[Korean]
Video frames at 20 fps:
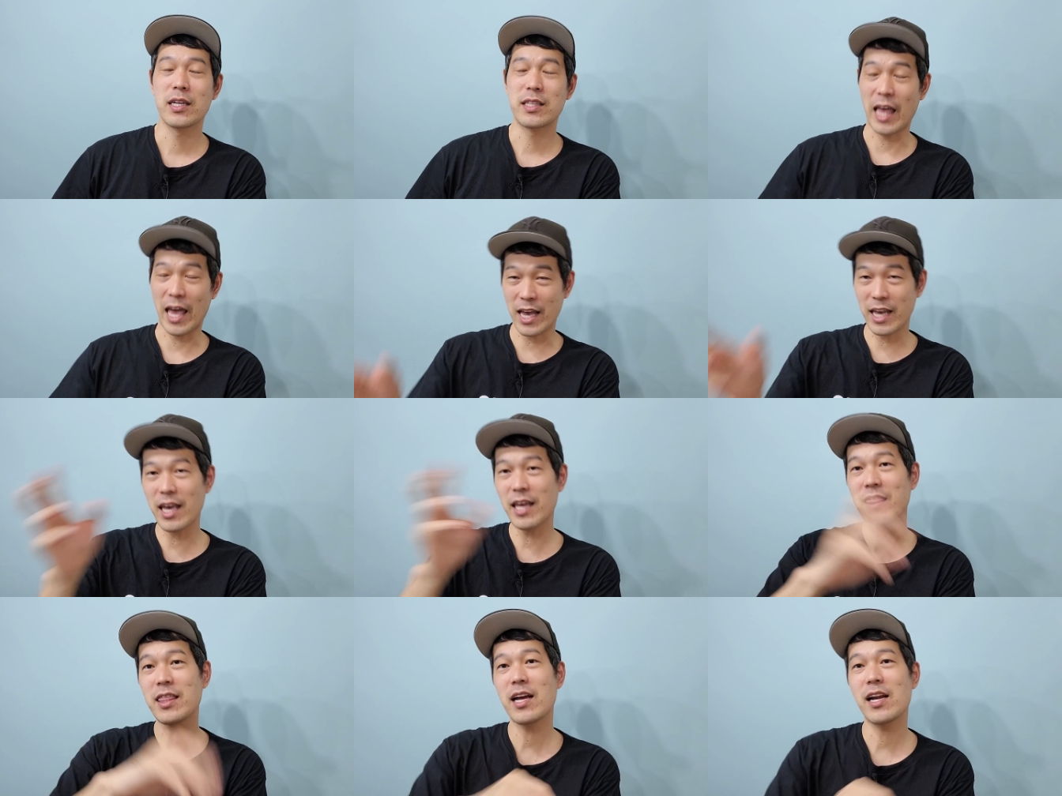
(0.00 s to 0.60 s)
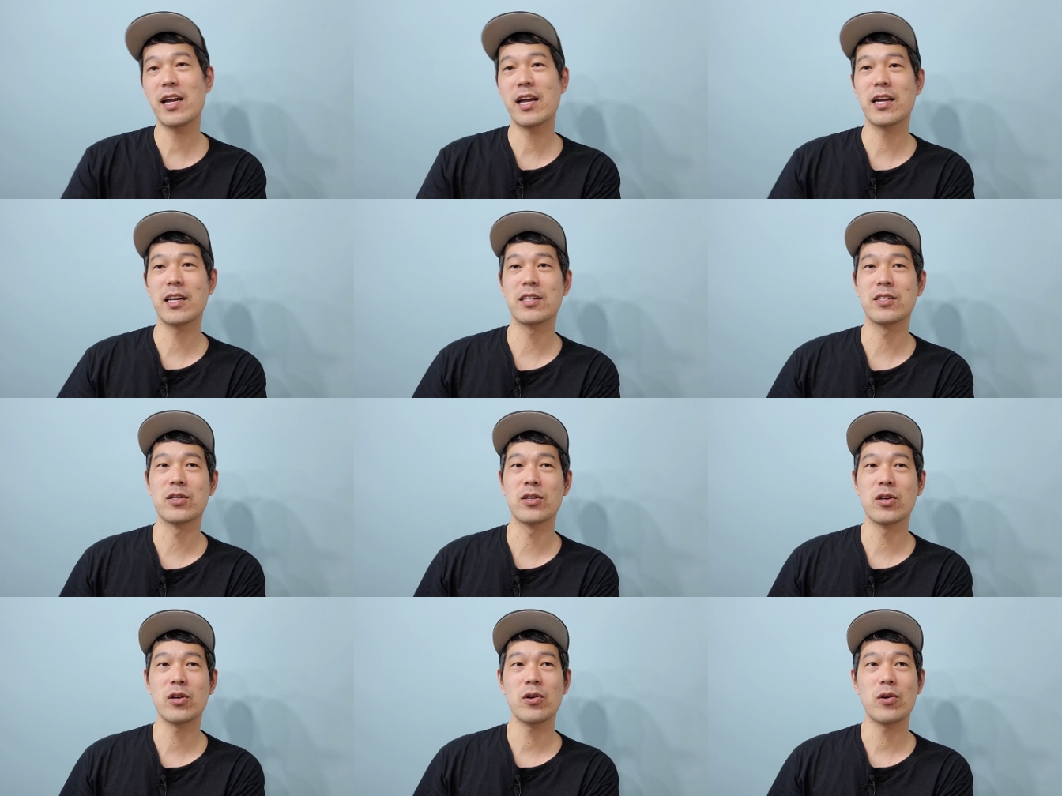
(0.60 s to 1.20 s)
되게 옛날
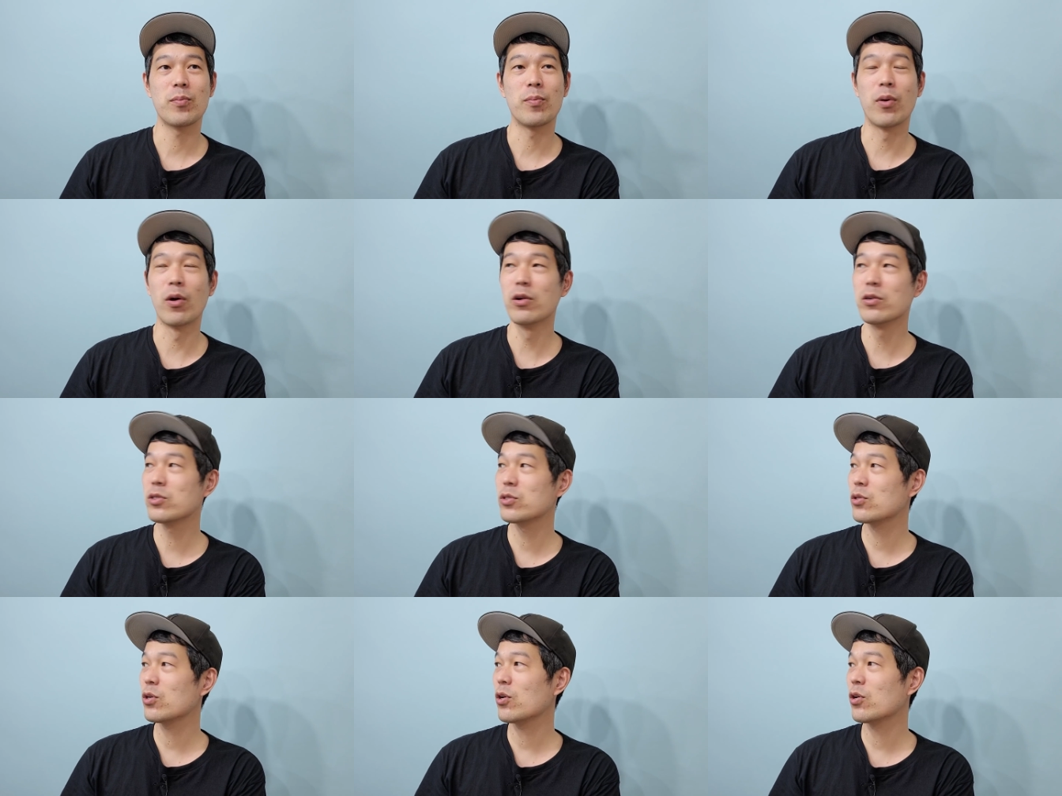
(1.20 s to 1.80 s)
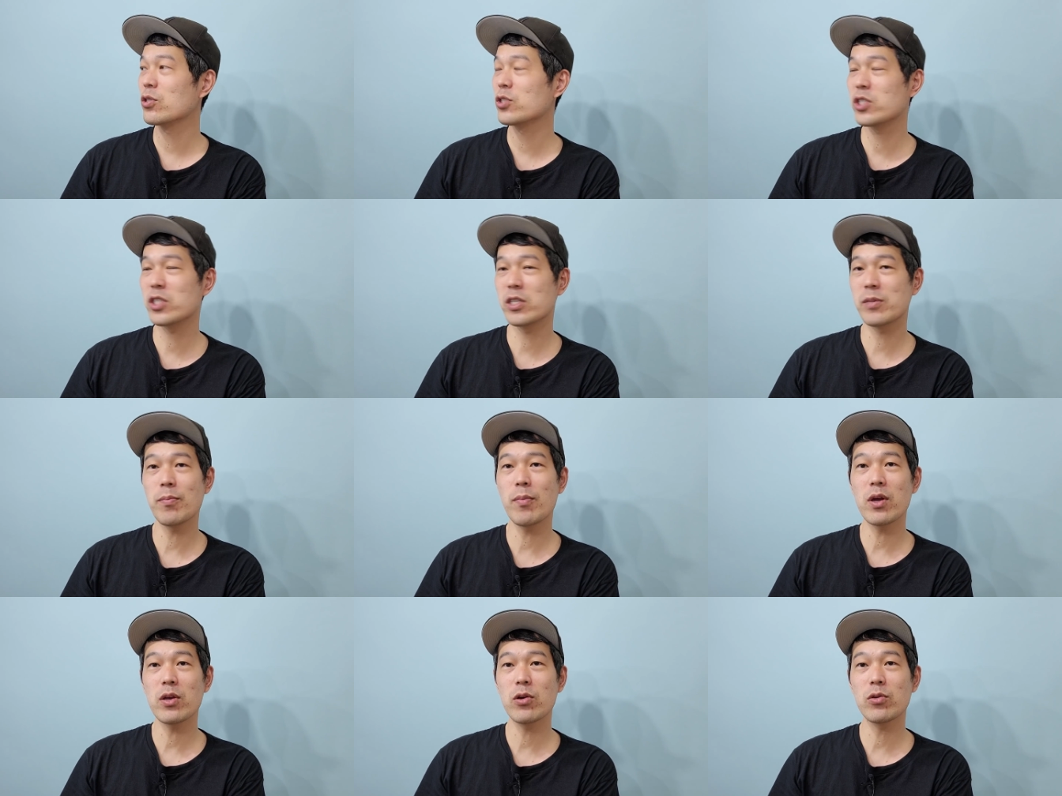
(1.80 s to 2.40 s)
일이거든요. 벌써
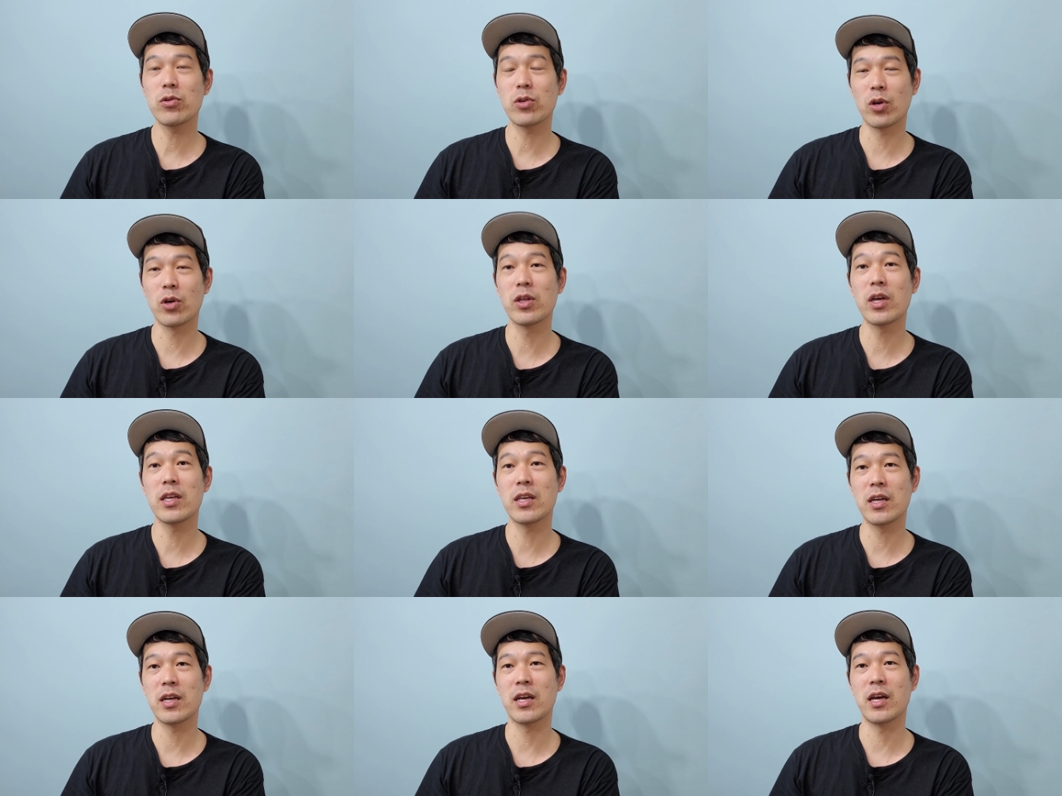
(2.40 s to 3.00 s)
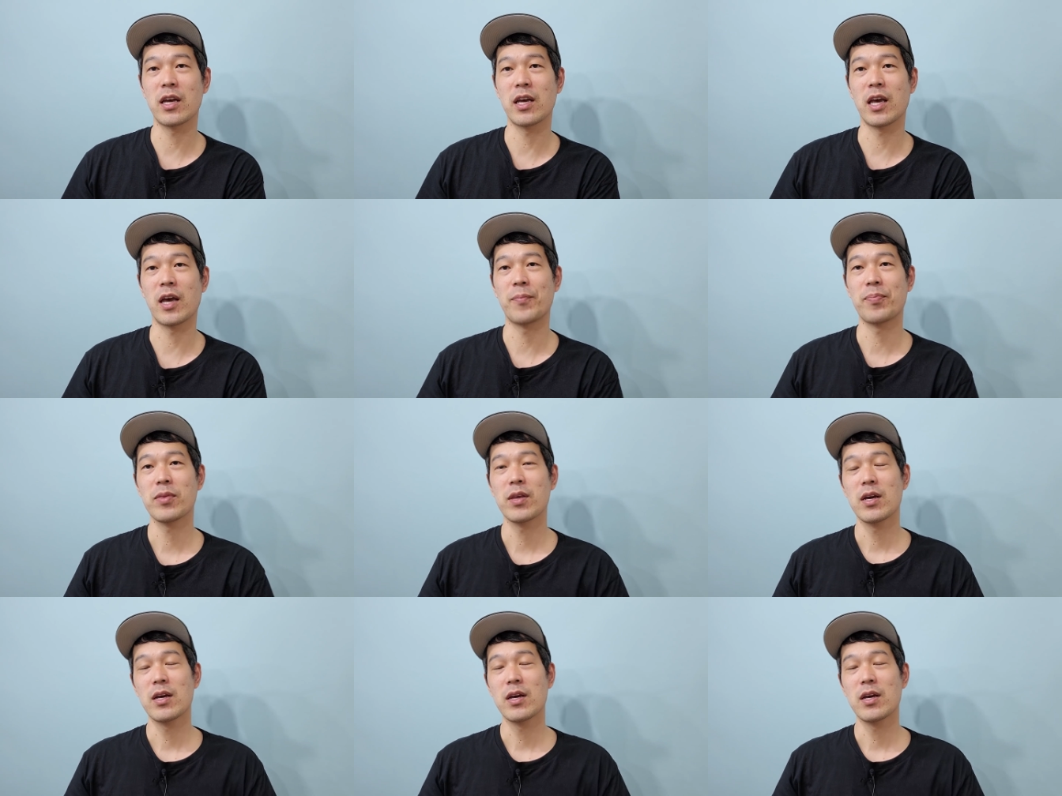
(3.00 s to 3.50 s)
십몇 년도 더 된 일이에요 이게.